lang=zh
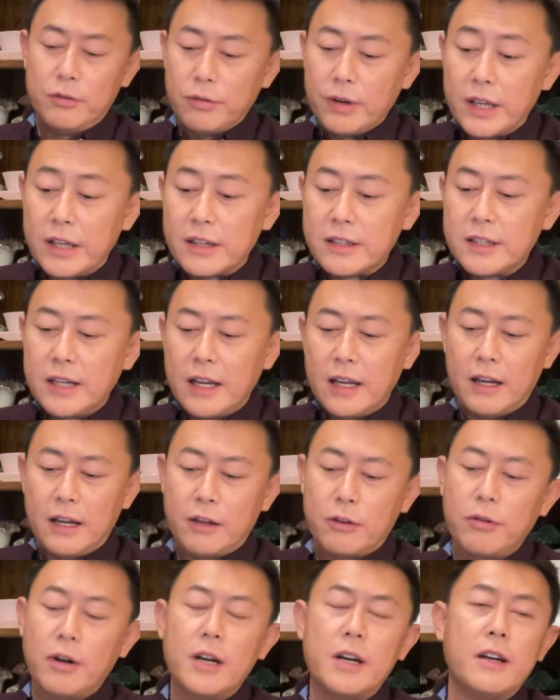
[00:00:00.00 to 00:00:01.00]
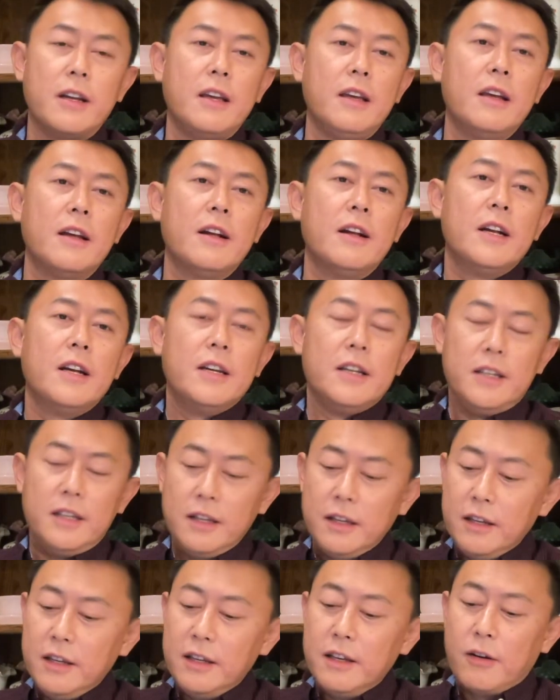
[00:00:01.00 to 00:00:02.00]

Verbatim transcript: 所以呢，这也算是一一一